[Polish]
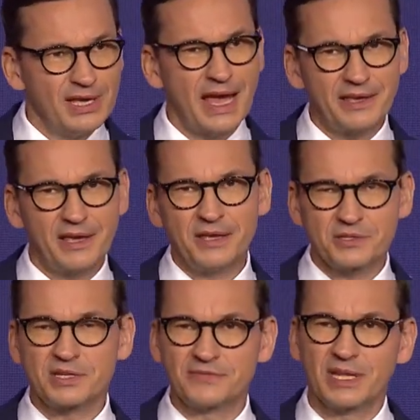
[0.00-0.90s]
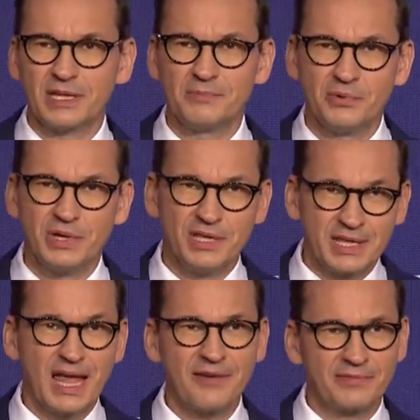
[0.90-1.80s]
jakie jeszcze wtedy były
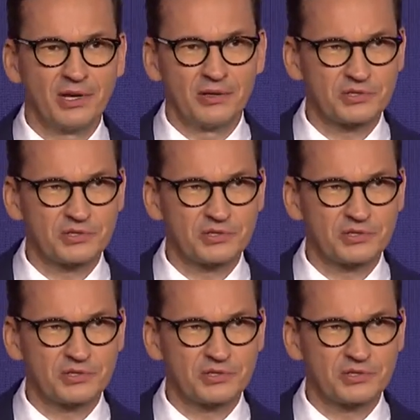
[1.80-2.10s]
niedawno,